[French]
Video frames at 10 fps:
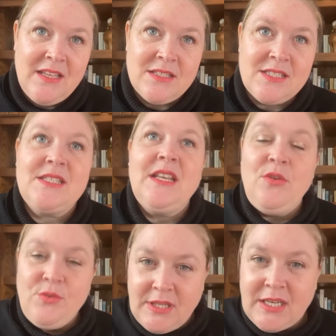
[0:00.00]
c'est
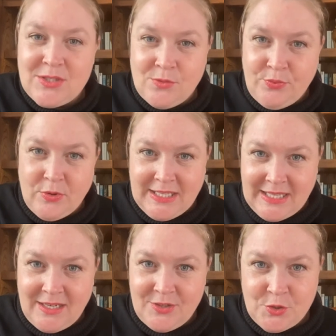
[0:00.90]
l'une des raisons pour
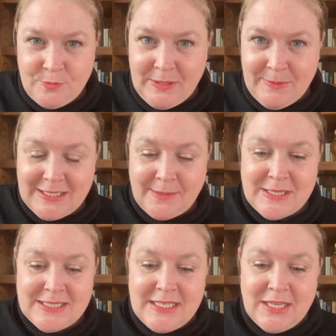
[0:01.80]
laquelle ce pays ne m'attire pas.
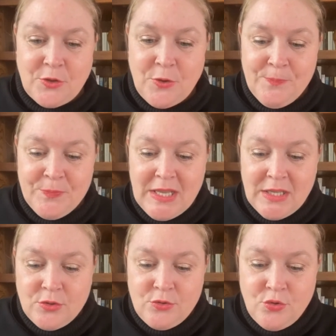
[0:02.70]
C'est-à-dire que
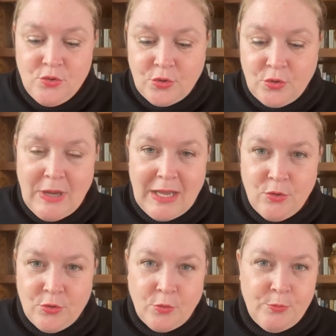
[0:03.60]
d'une rue à
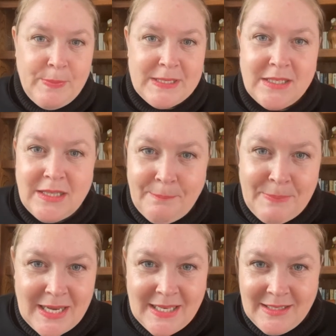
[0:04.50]
l'autre, on peut passer d'un
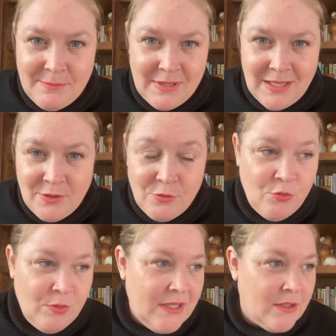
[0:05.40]
palais des mille et une
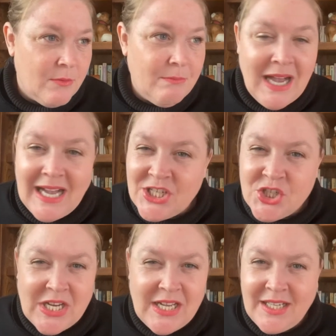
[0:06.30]
nuits,
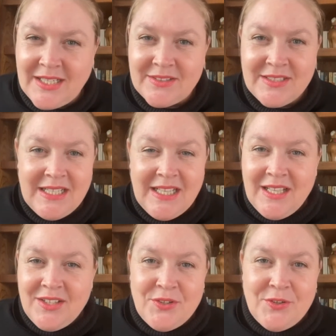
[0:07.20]
euh,
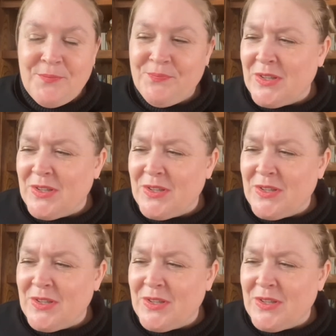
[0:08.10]
euh,